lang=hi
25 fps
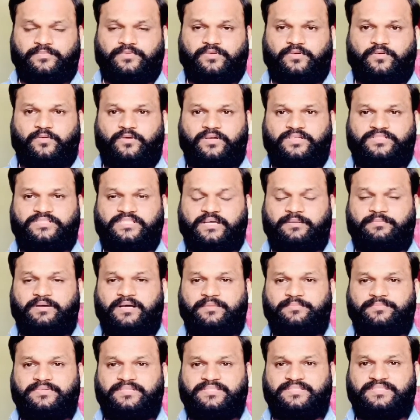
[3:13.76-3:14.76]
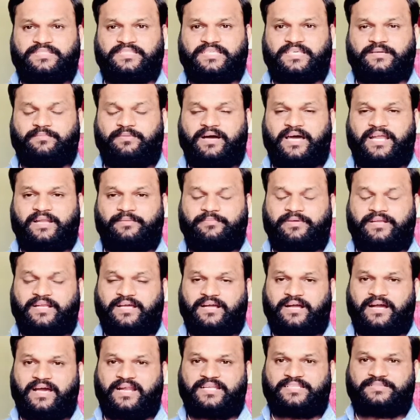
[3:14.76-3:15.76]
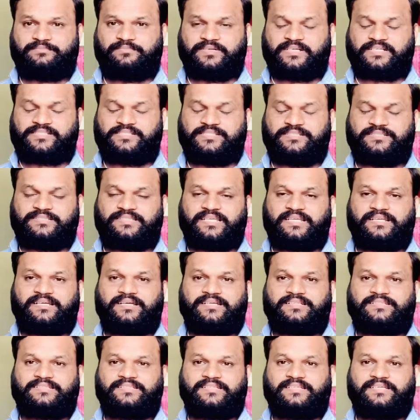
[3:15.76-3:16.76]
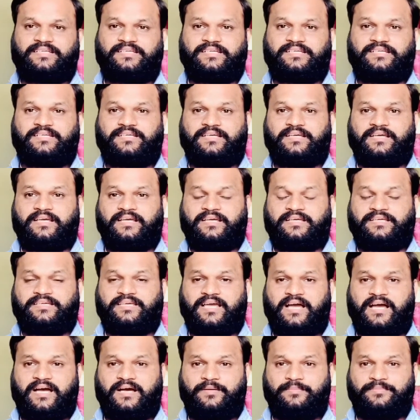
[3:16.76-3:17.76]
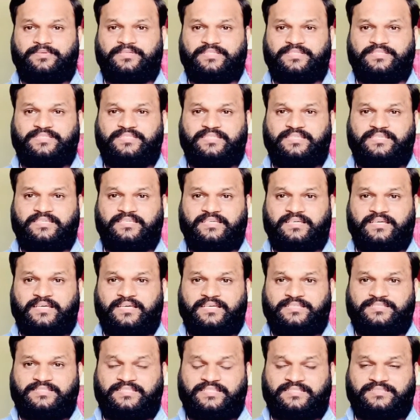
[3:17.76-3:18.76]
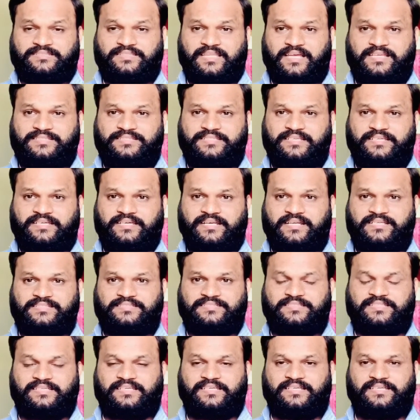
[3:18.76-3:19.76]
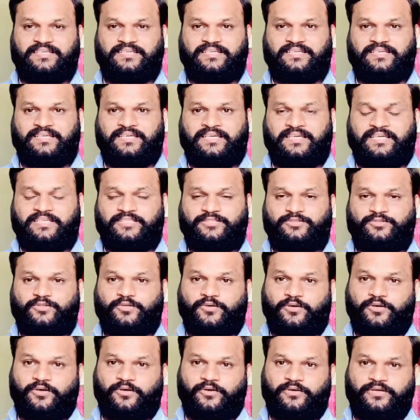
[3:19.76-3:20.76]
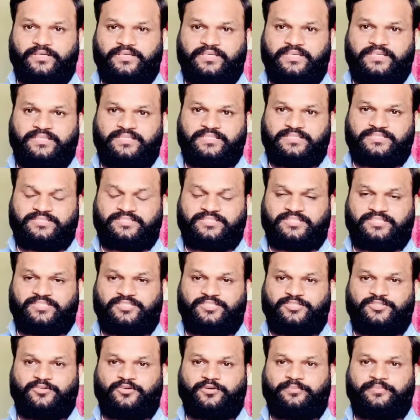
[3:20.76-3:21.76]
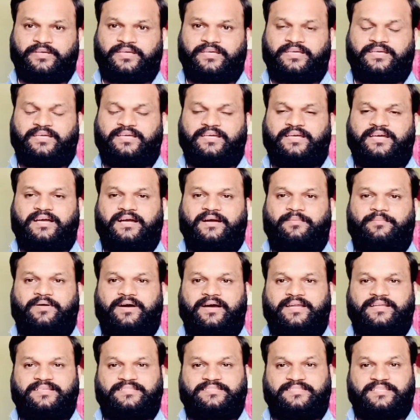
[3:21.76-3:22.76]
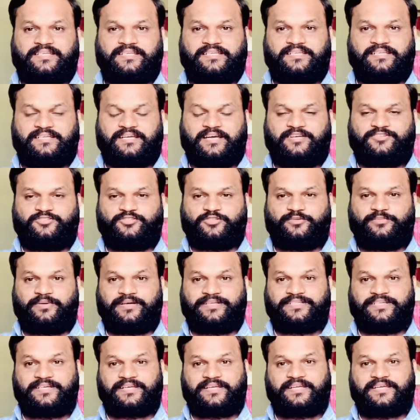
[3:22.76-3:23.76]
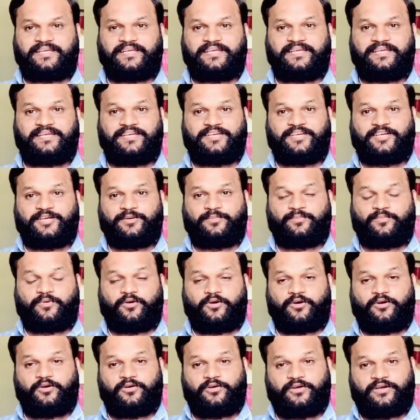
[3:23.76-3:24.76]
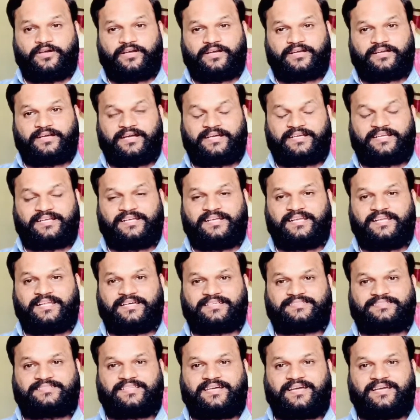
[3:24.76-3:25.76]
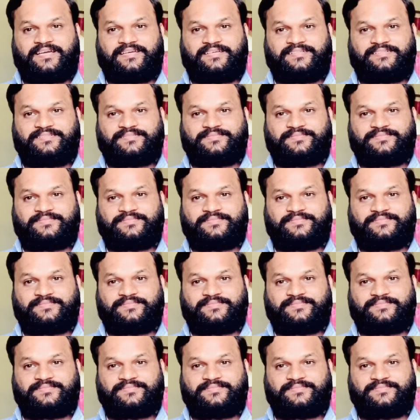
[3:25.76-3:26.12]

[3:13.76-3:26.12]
और जब हम किसी के बारे में नकारात्मक चिंतन करते हैं या हम किसी चिंता से ग्रस्त हैं इन दोनों ही स्थितियों में हमारे शरीर का जो वजन है वो घटने लगता है